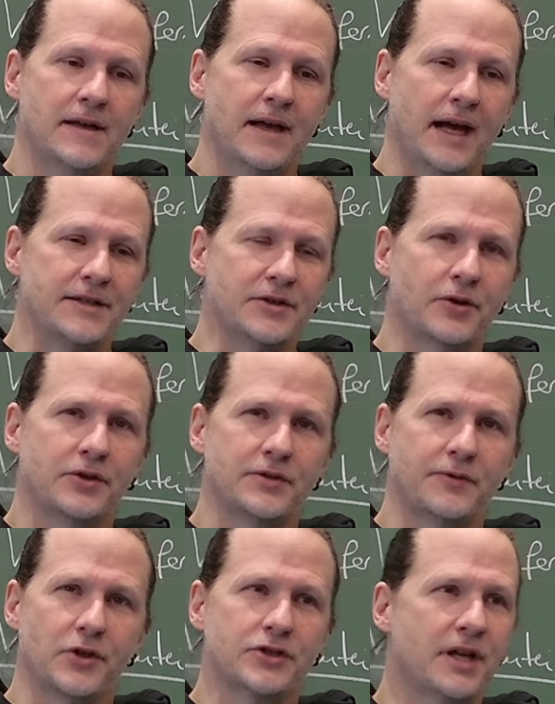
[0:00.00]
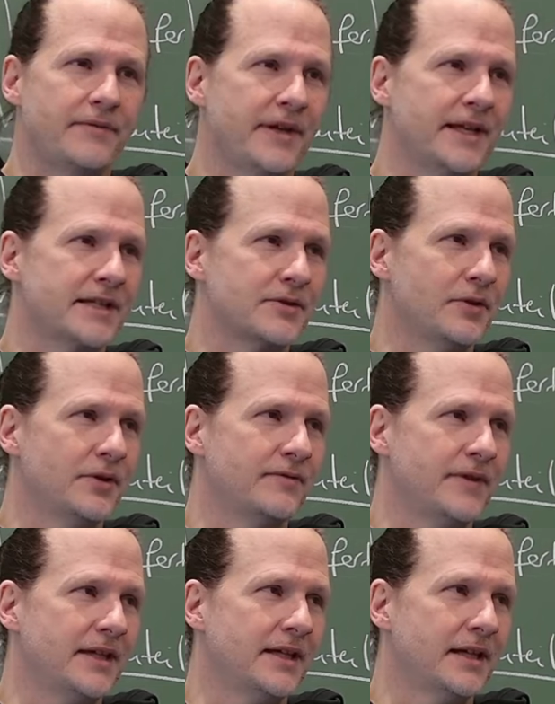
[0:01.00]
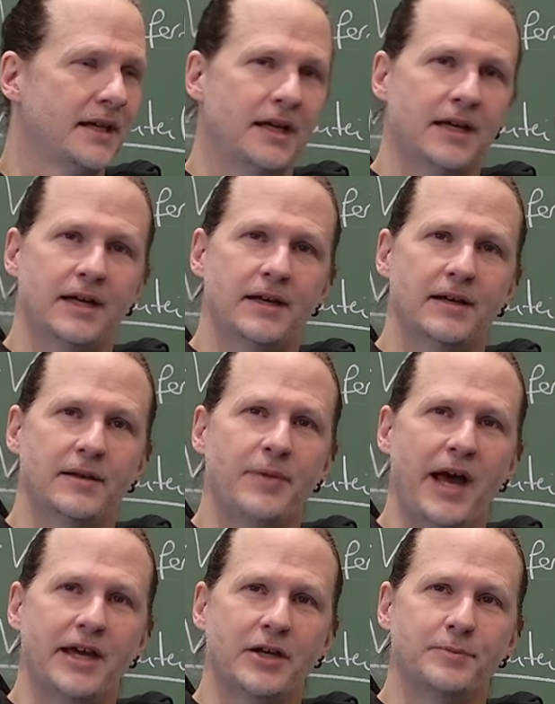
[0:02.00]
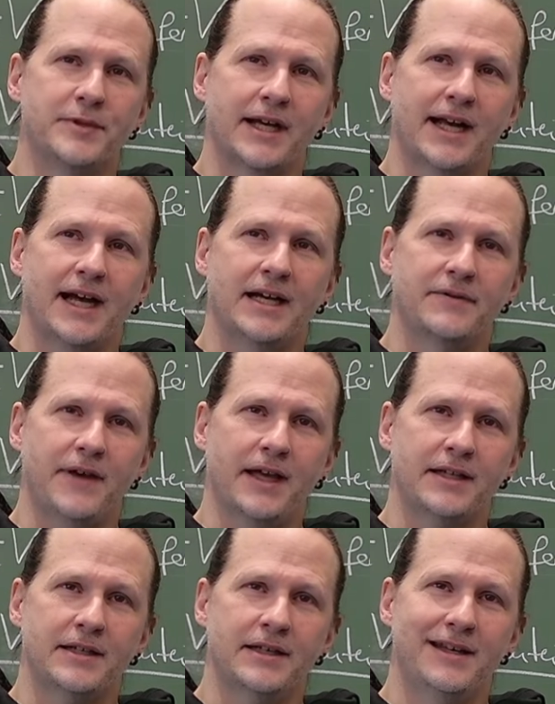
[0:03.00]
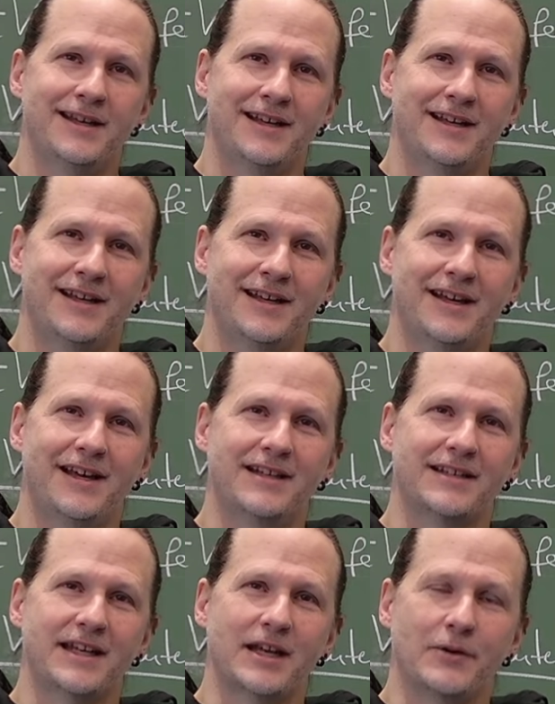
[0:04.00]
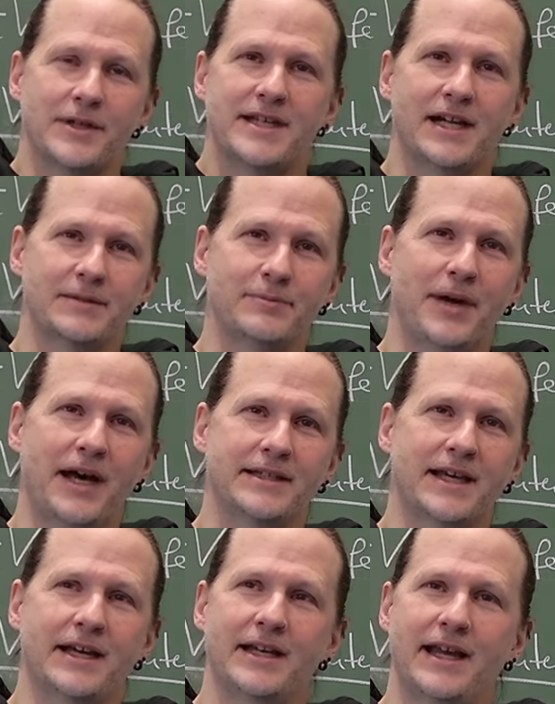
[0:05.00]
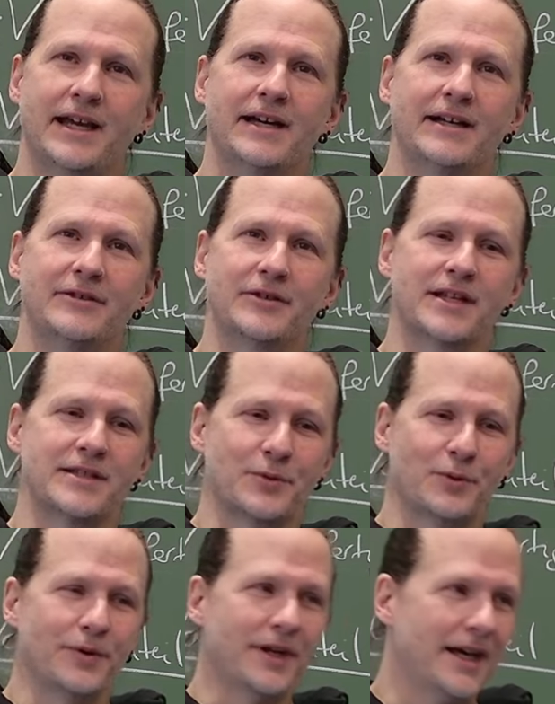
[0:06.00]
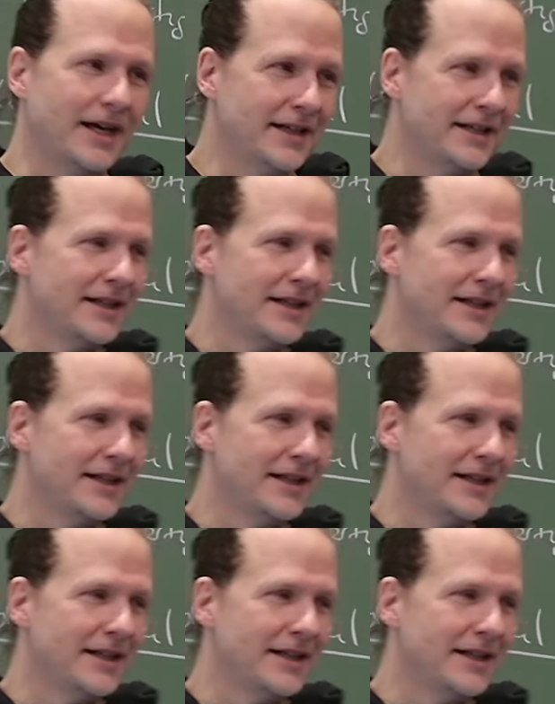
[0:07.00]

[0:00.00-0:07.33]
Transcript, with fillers: Also ihr könnt euch vorstellen, wenn jetzt irgendwie ein paar Ägypter krank werden, dann dauert es halt ein paar Tage länger oder so, ja.